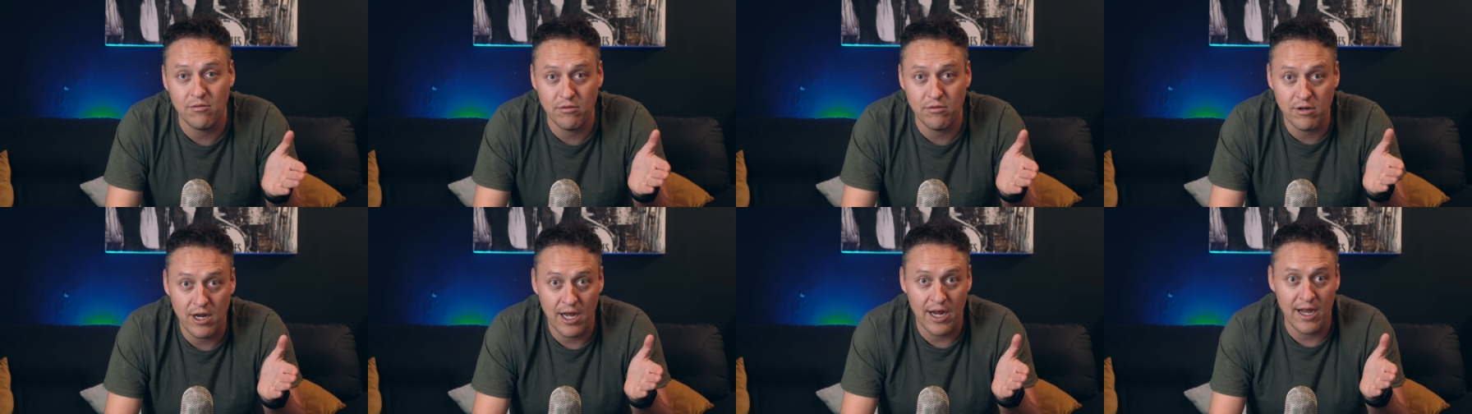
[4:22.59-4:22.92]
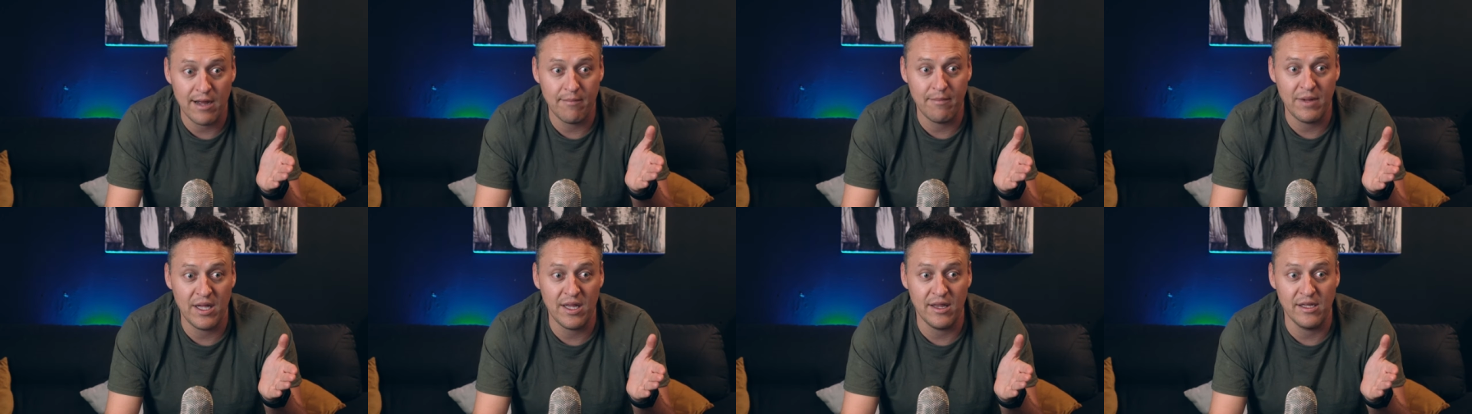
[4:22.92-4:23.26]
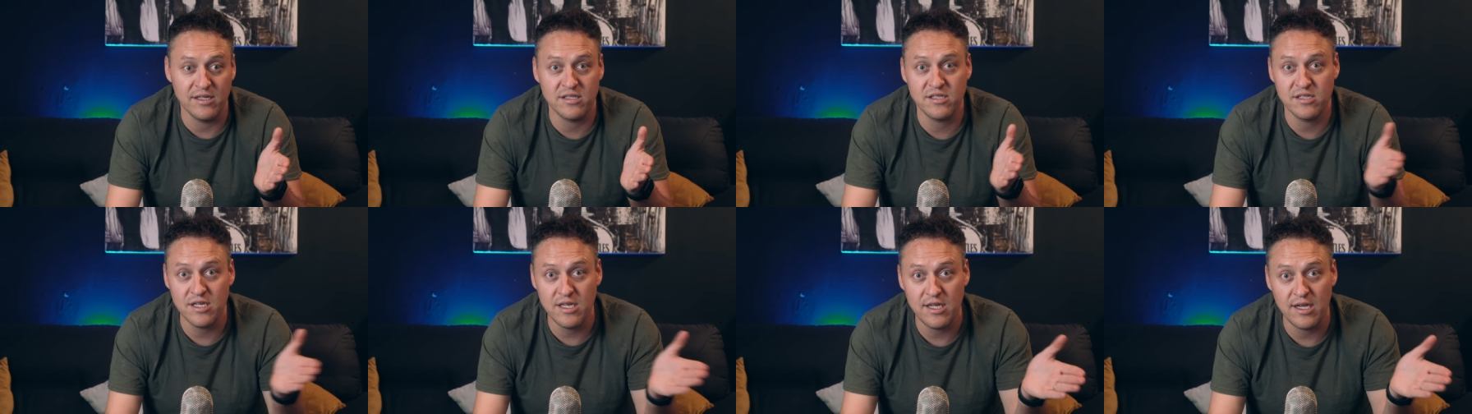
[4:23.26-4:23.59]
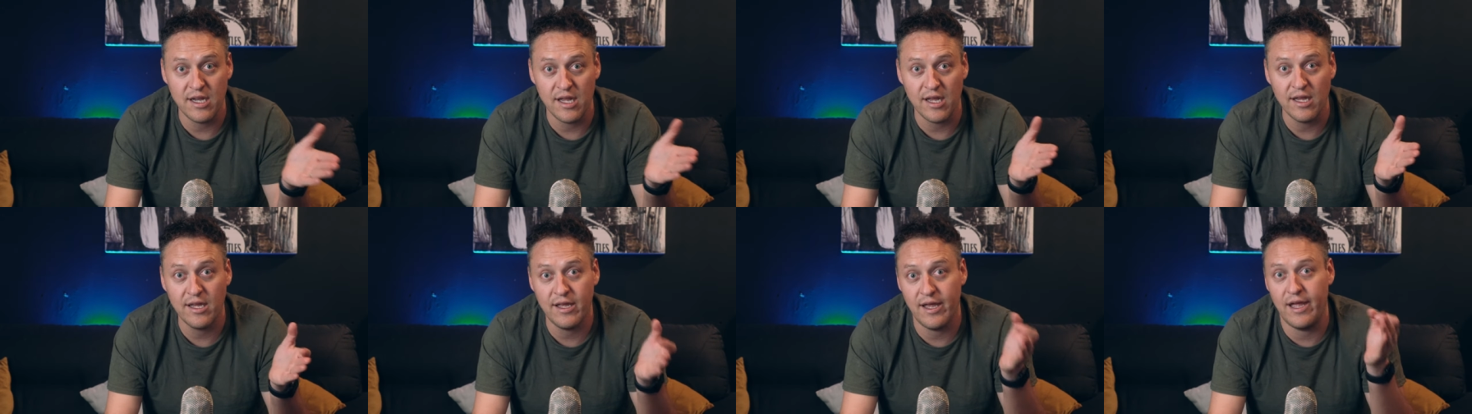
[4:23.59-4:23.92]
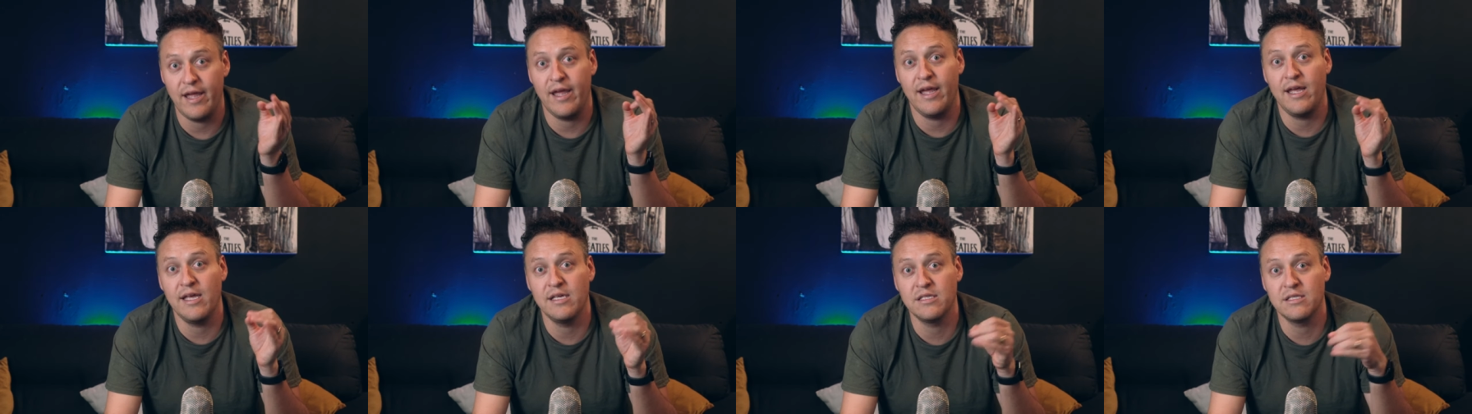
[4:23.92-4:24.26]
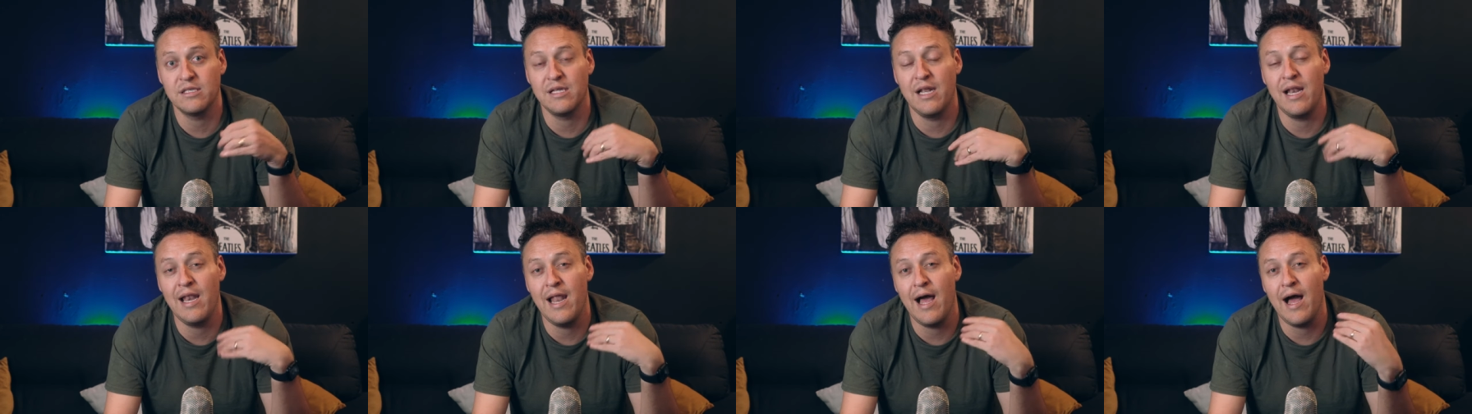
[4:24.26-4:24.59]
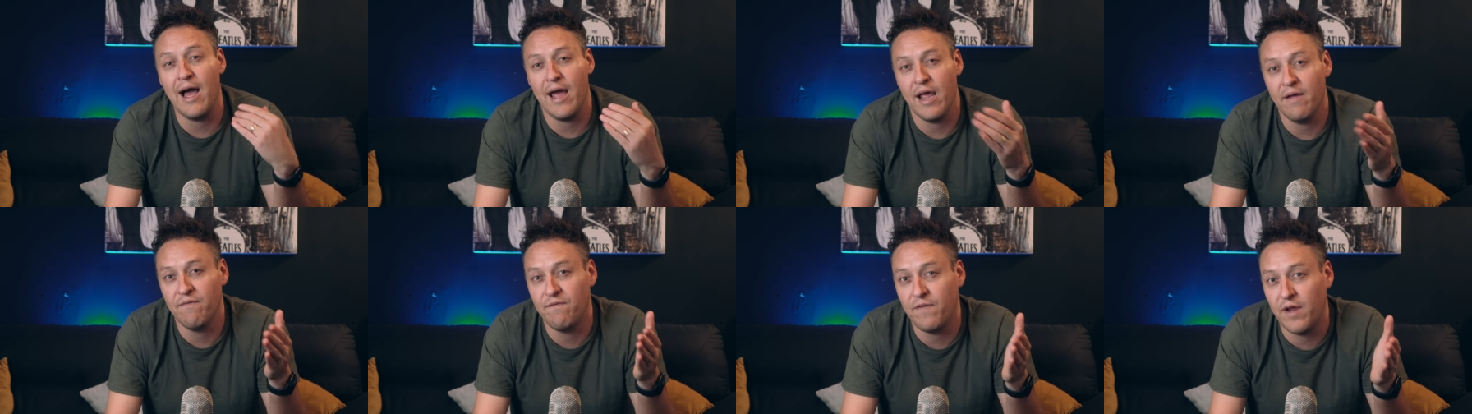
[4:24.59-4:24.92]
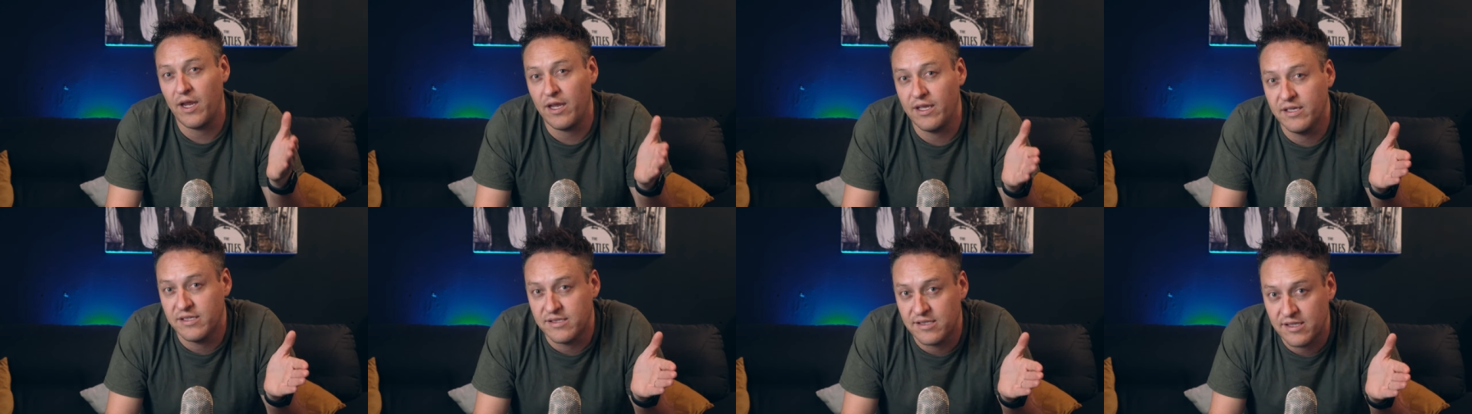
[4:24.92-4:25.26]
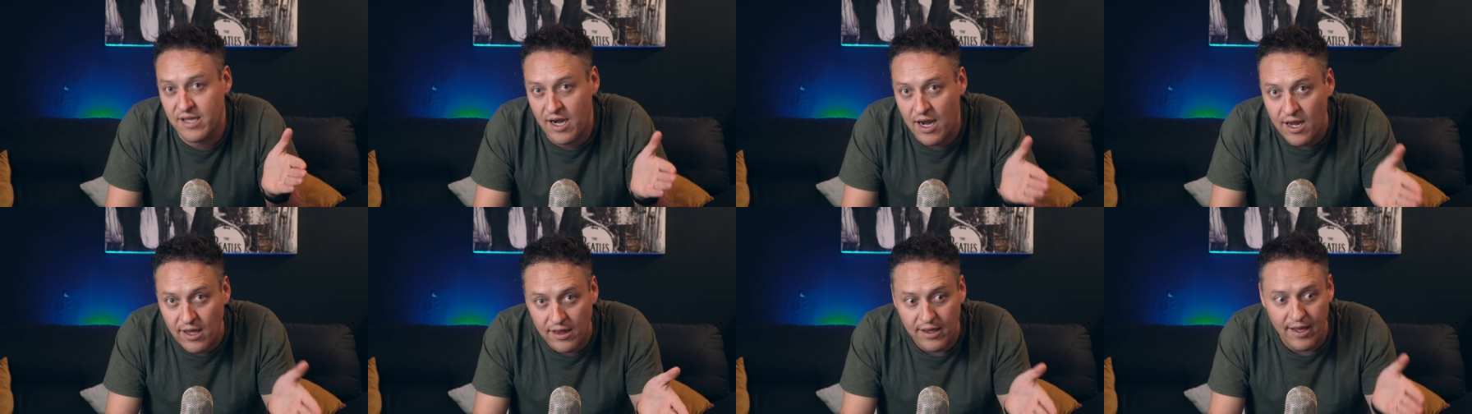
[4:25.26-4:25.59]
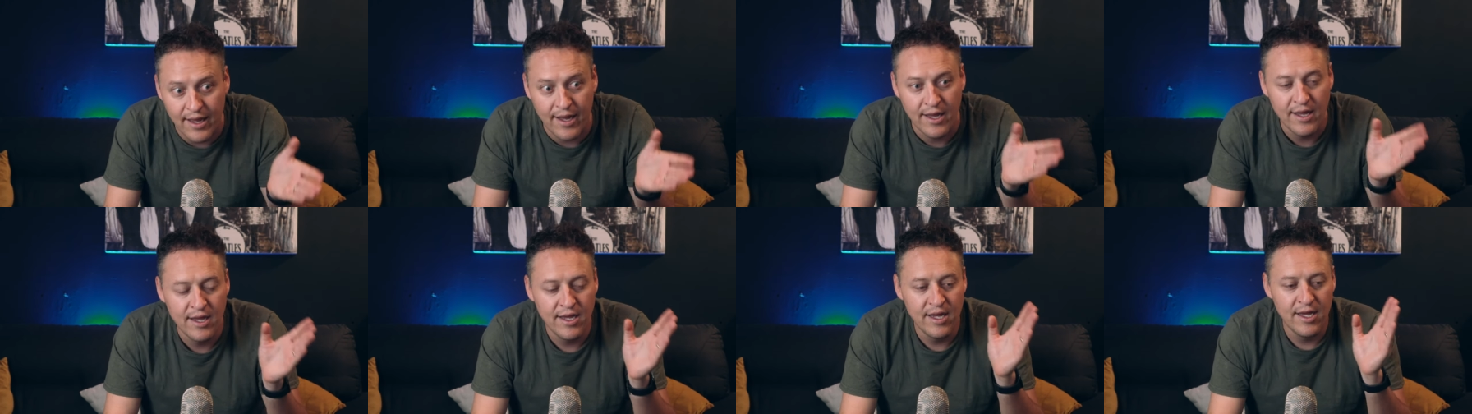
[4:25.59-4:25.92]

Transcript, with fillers: una gama de cine que es la FX30